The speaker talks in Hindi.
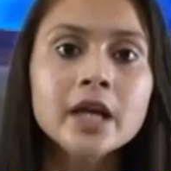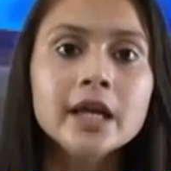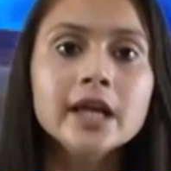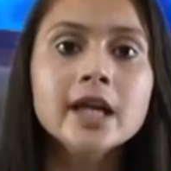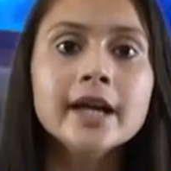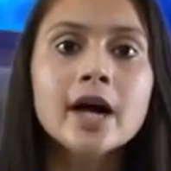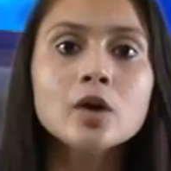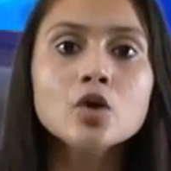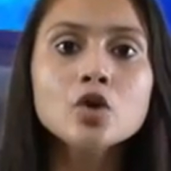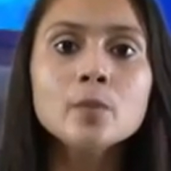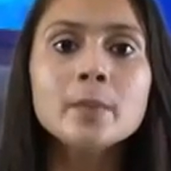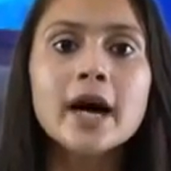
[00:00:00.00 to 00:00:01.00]
इन लड़ाकों
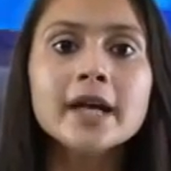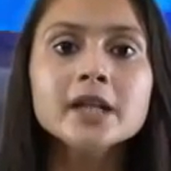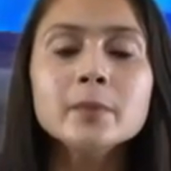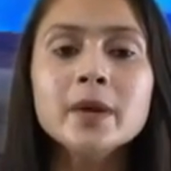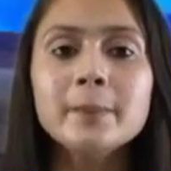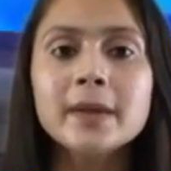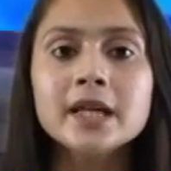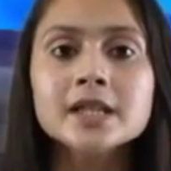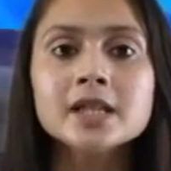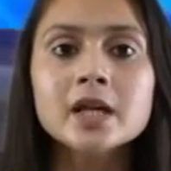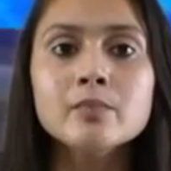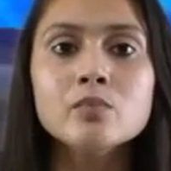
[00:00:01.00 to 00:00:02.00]
को भारत में पहले
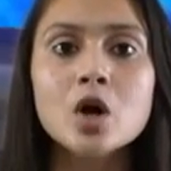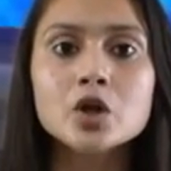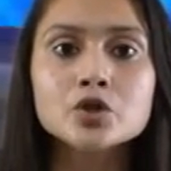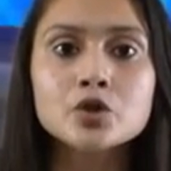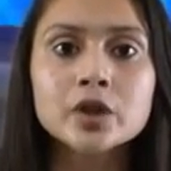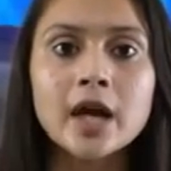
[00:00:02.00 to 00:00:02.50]
से मौजूद